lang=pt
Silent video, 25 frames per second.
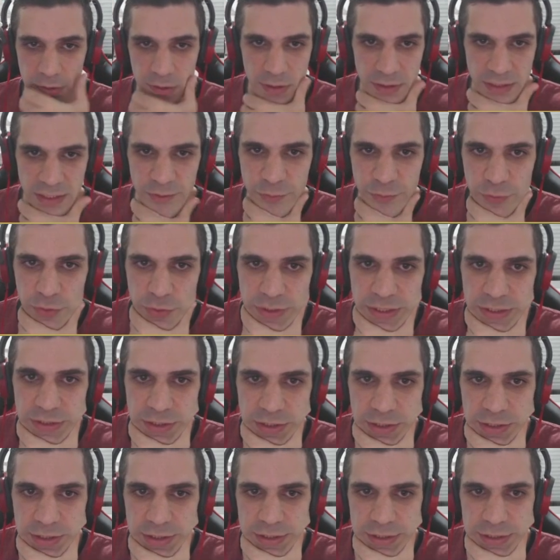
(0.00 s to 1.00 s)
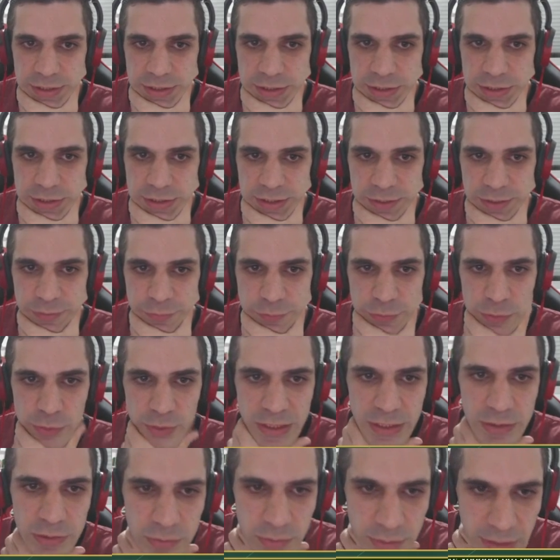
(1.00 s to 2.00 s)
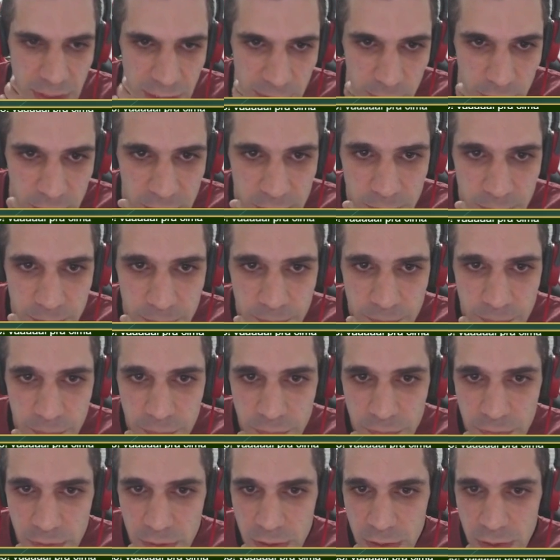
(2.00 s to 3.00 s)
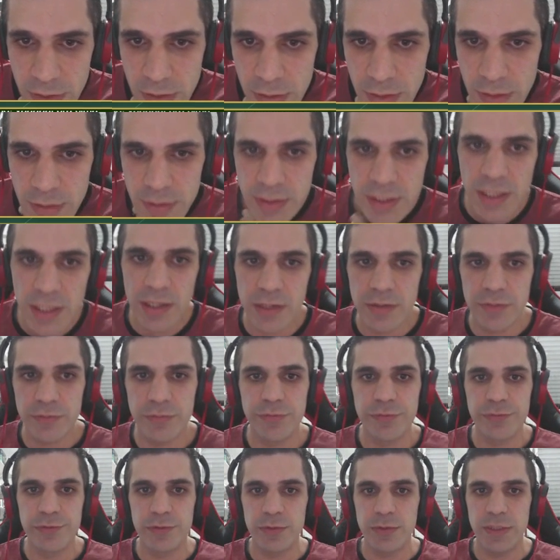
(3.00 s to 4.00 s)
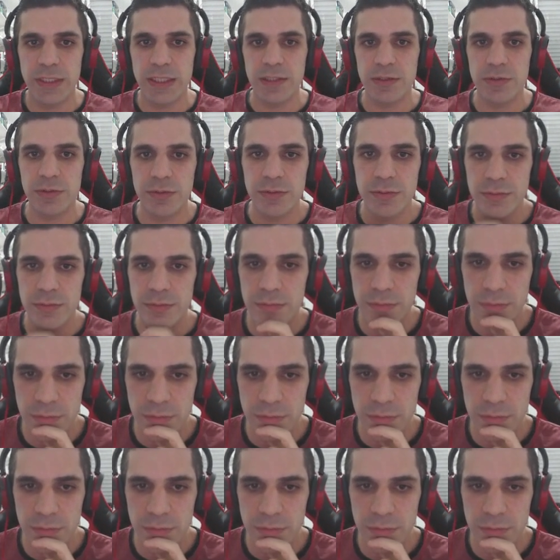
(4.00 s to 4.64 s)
Tá fluindo agora, gente. Tá fluindo o game. Tá fluindo.